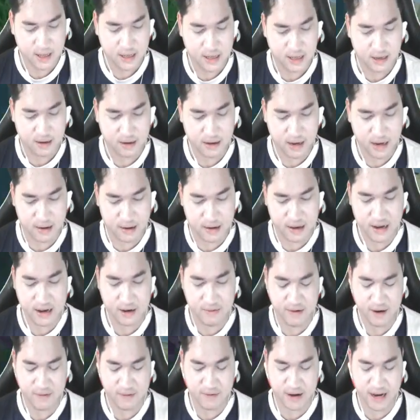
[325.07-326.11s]
Ok, cái
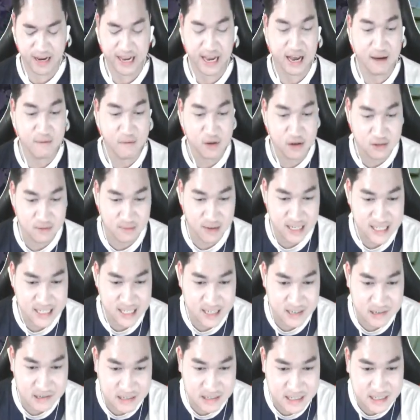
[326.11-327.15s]
miền phải nhà bọn bọn chưa
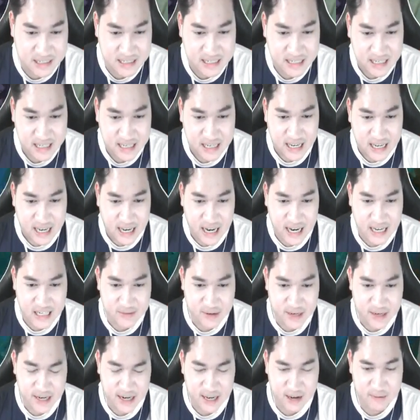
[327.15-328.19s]
đâu. Anh chị
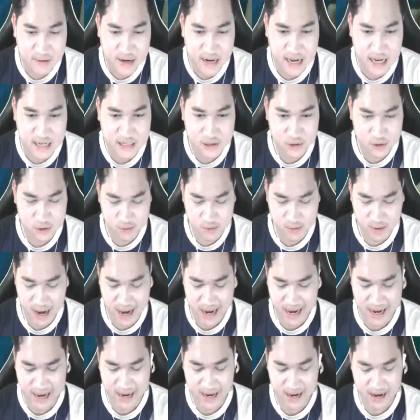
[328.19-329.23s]
biết là bọn đã chú
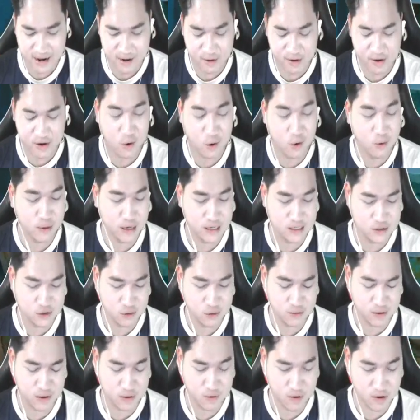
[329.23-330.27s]
vài, còn câu bọn đã
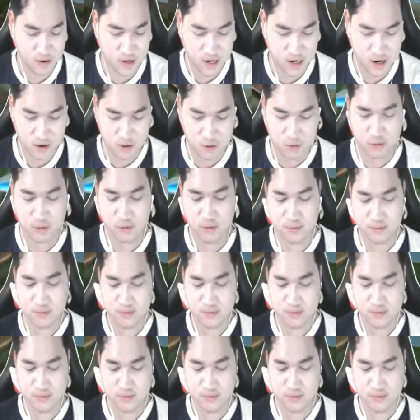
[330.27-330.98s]
chú và còn cầu.